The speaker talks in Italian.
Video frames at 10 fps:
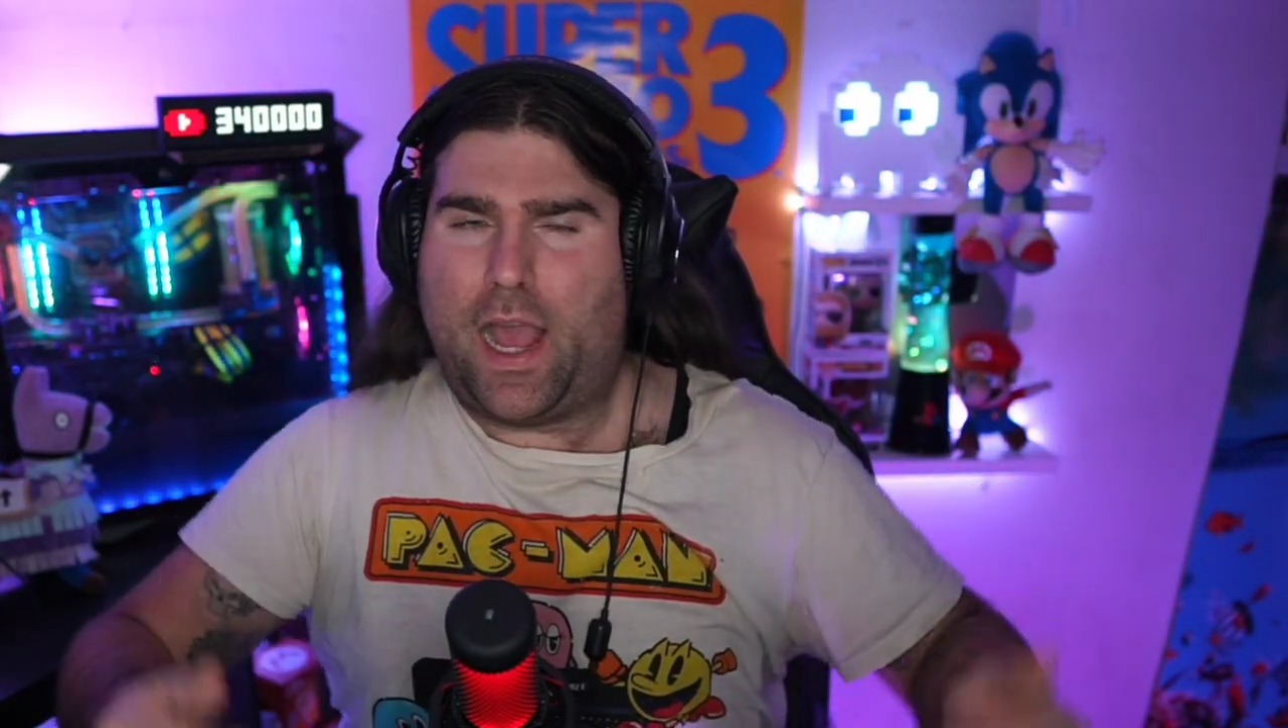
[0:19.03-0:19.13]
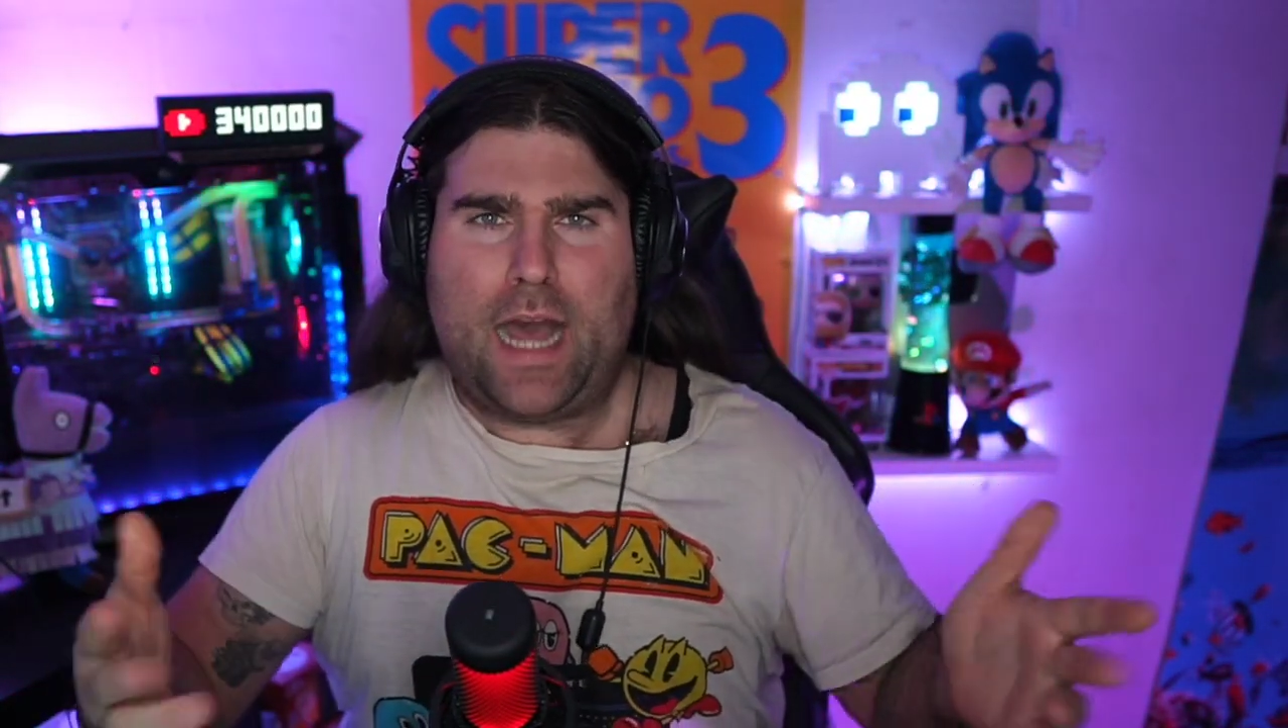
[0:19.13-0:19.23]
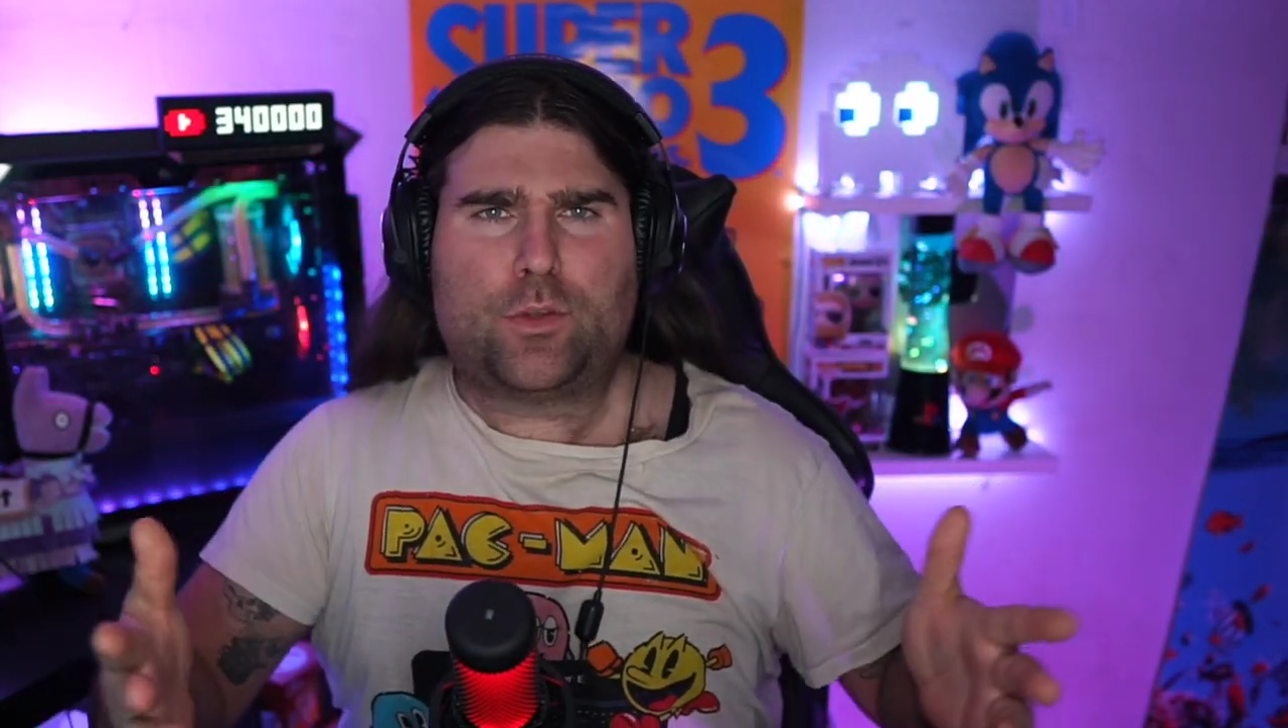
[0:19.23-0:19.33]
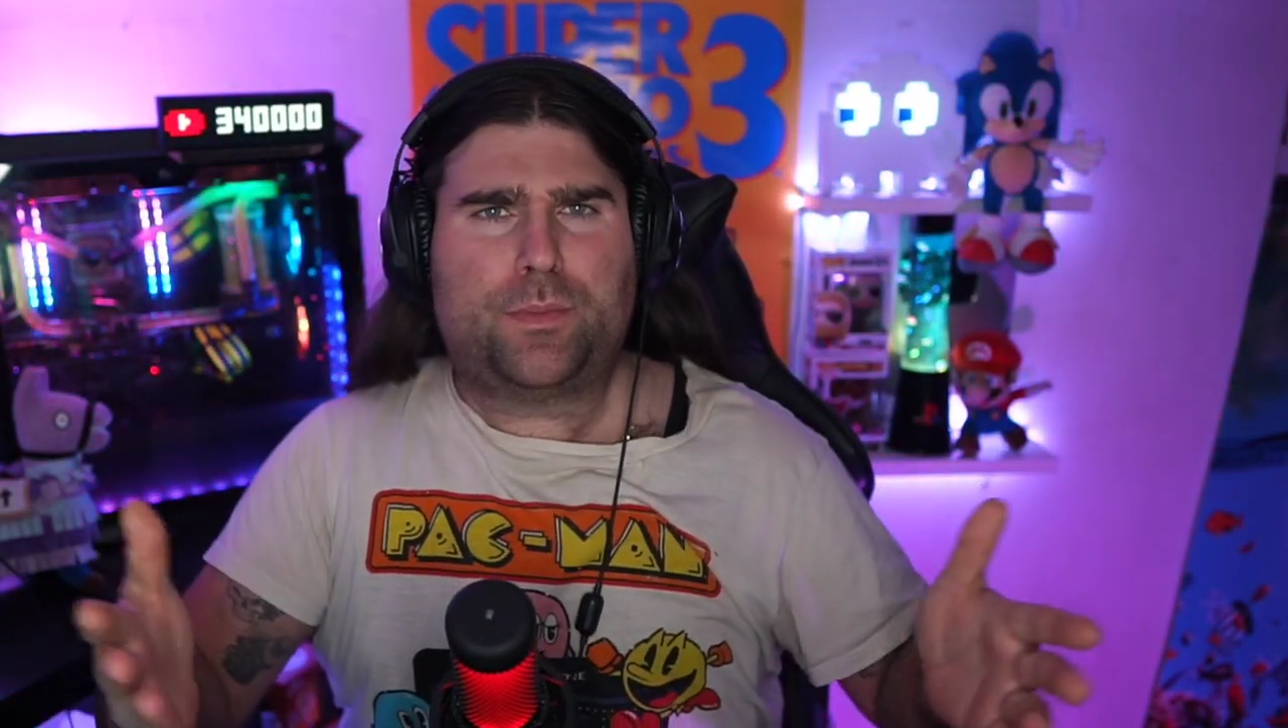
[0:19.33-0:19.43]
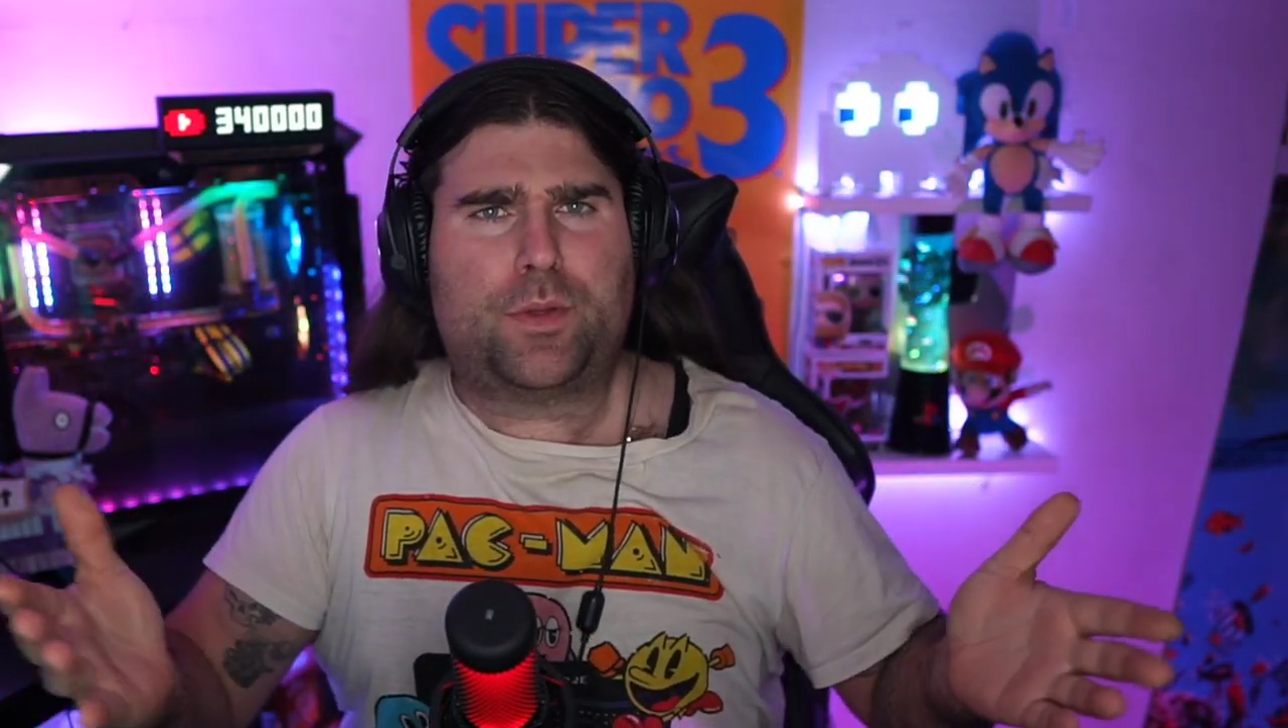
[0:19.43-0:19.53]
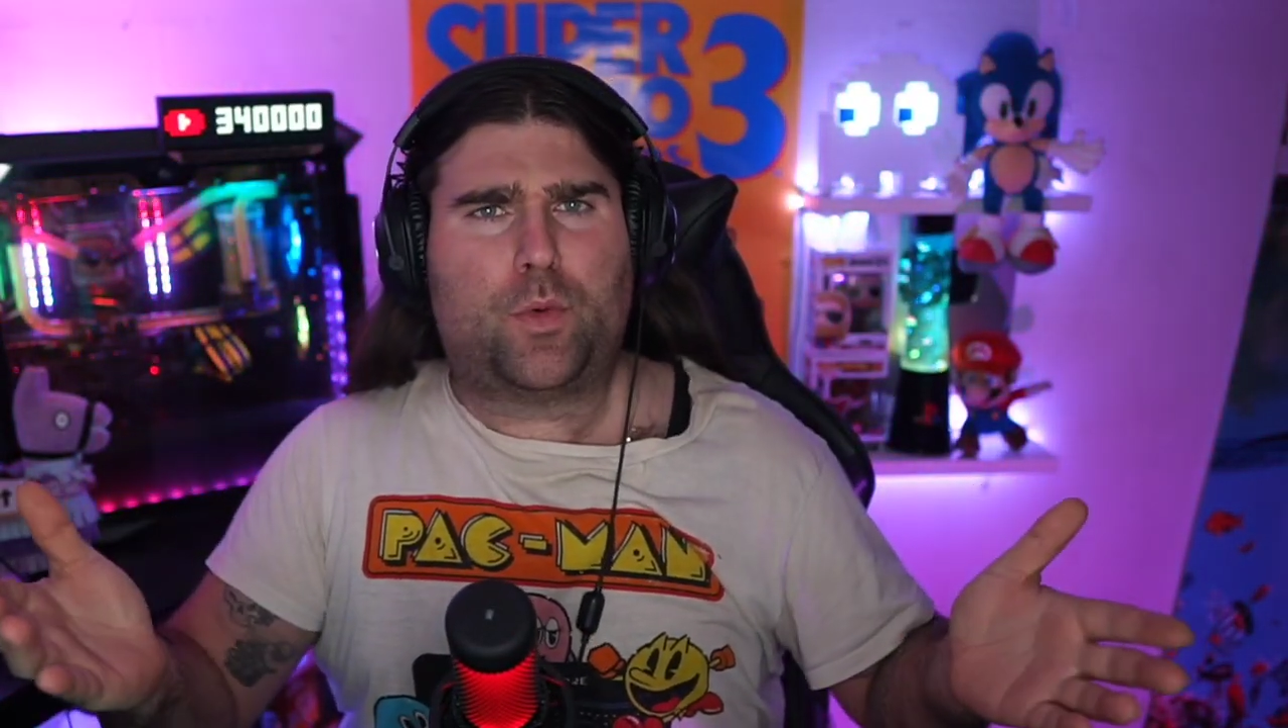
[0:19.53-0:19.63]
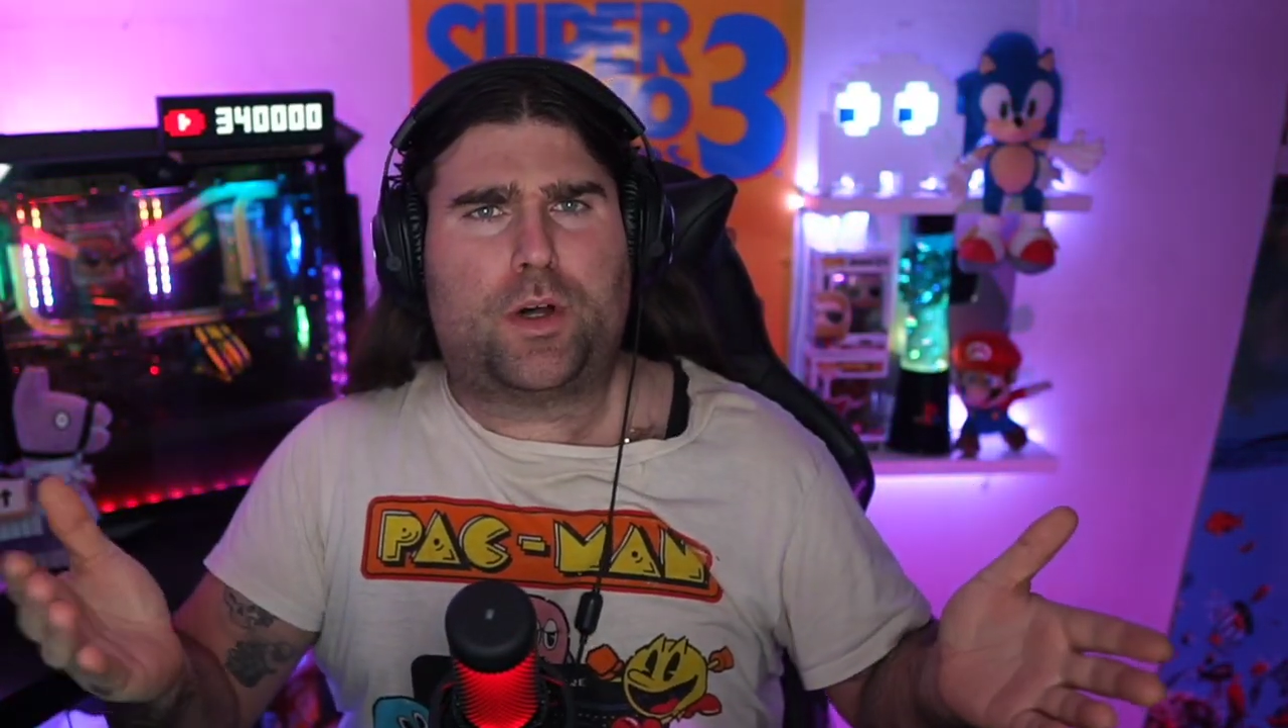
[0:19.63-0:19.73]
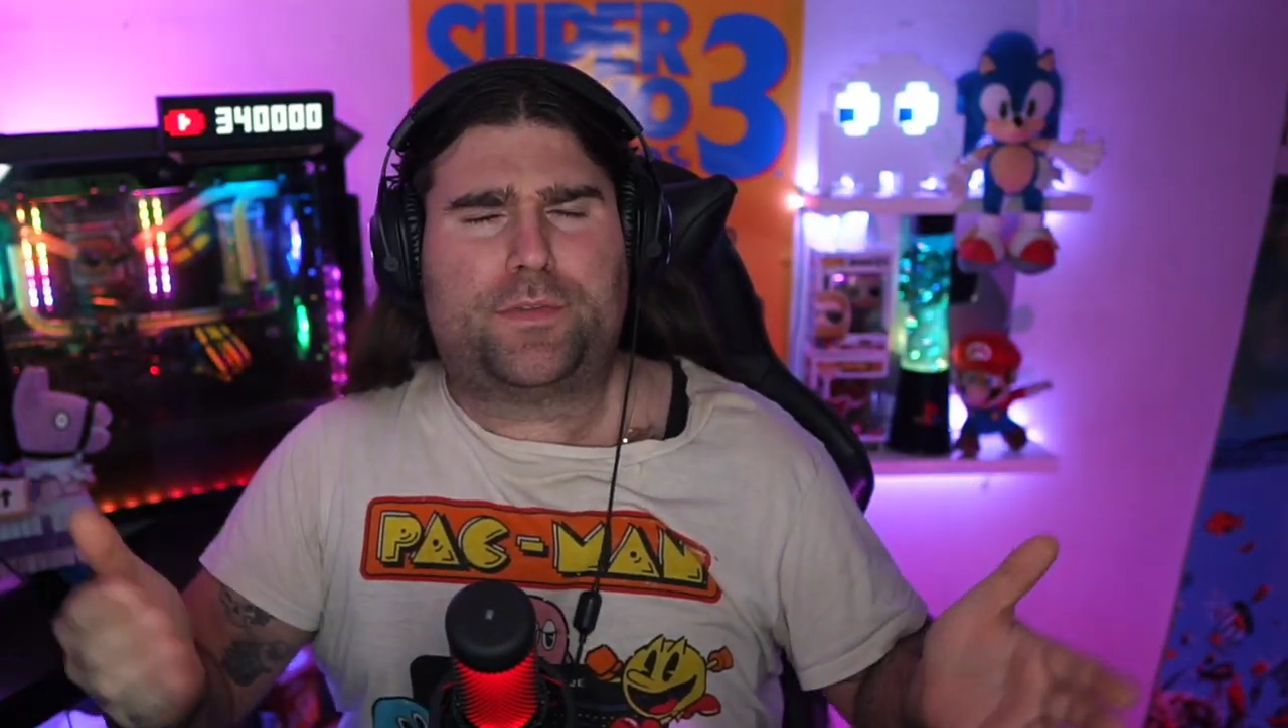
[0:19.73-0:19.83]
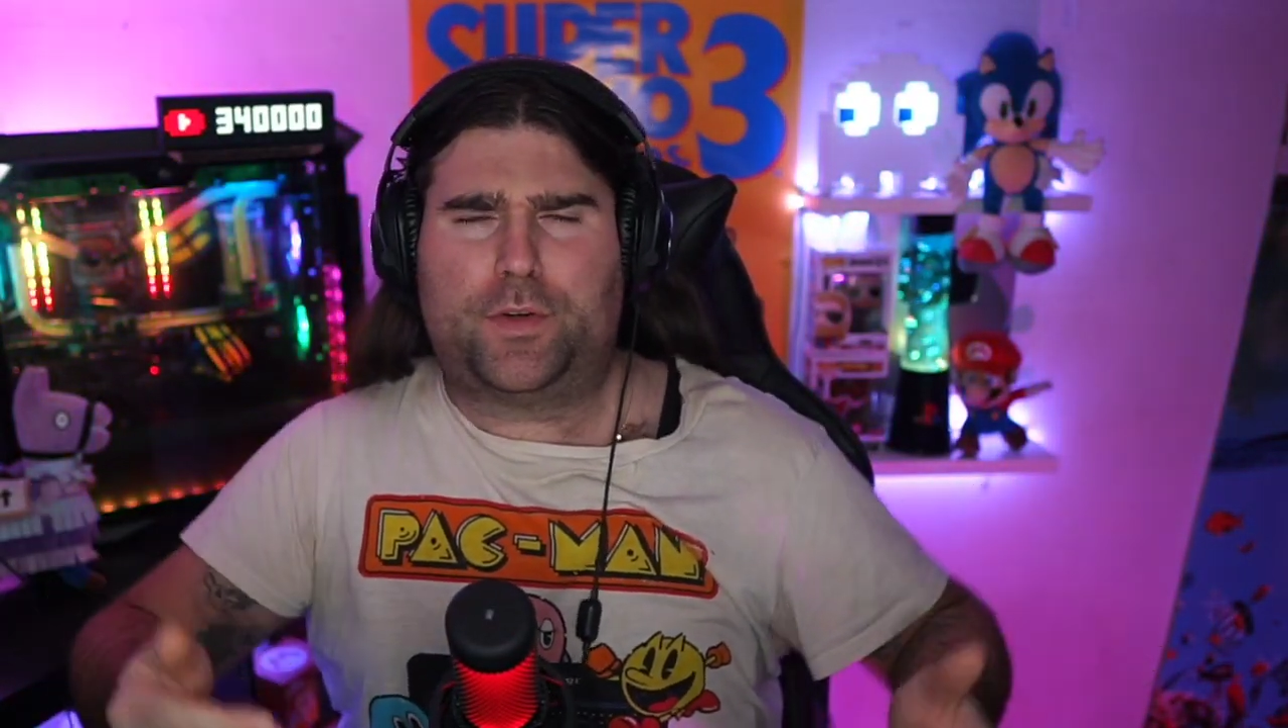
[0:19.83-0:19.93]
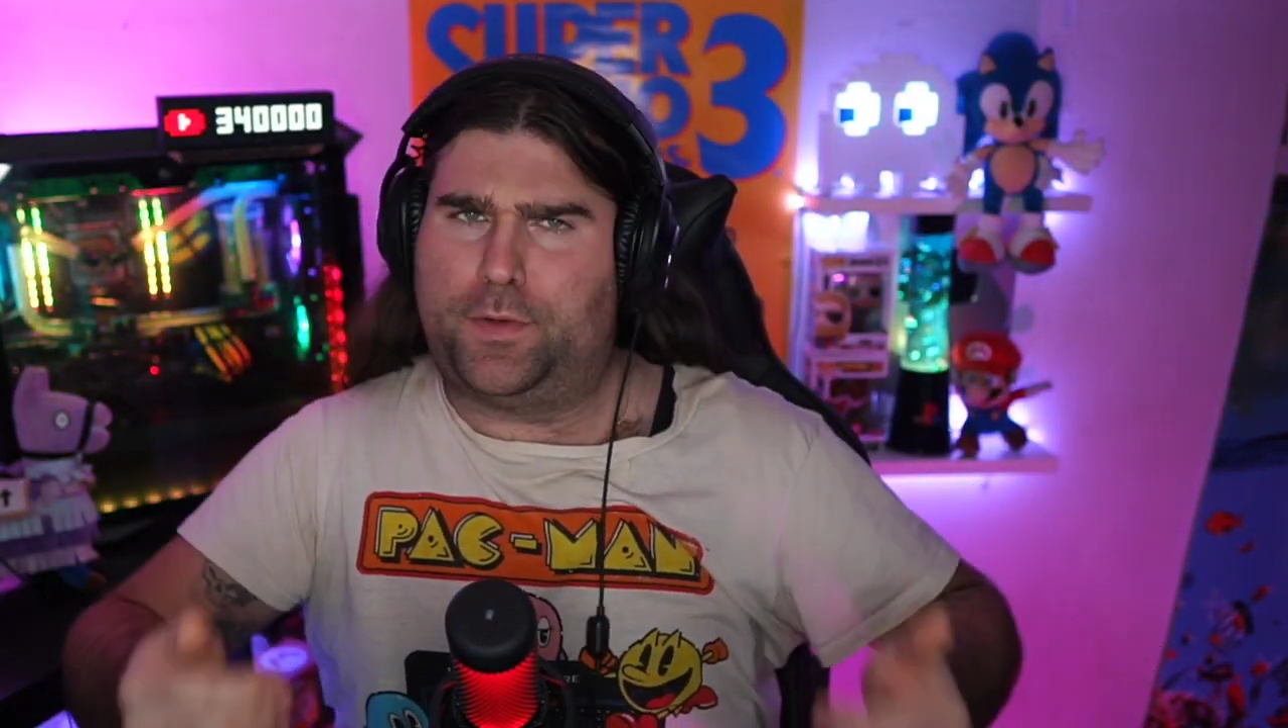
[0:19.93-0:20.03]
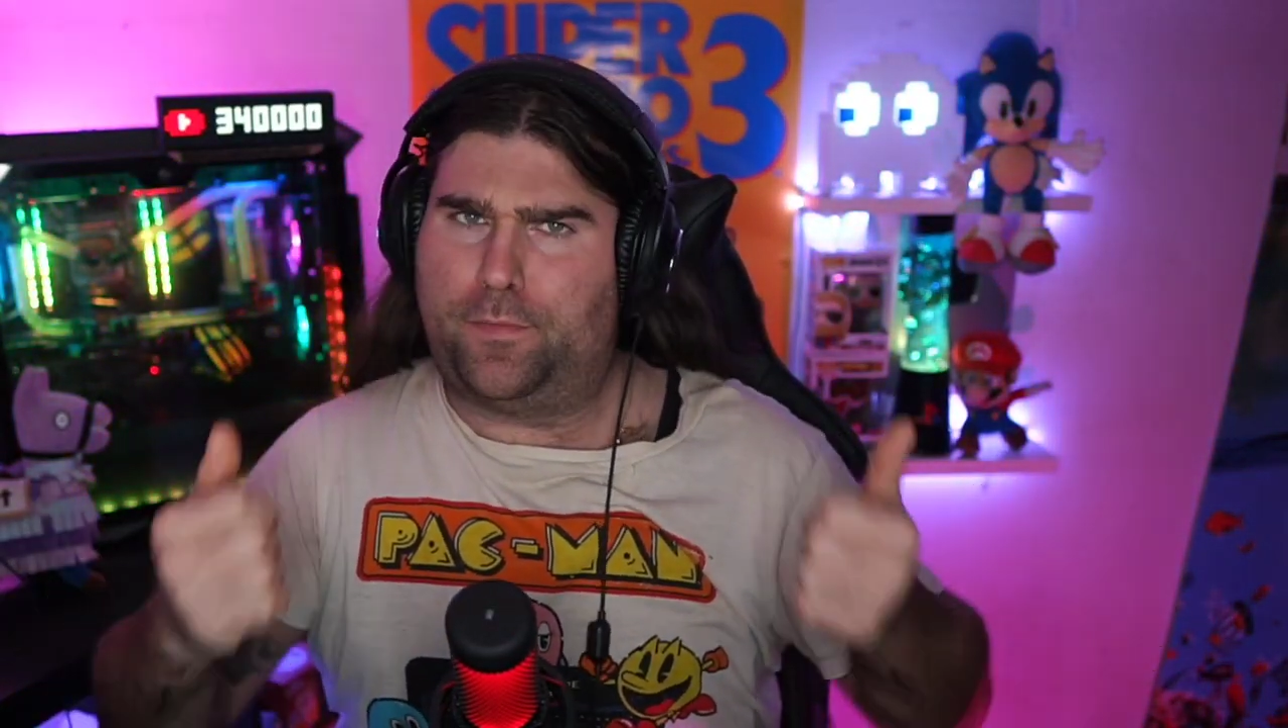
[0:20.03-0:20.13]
ad un mio nuovo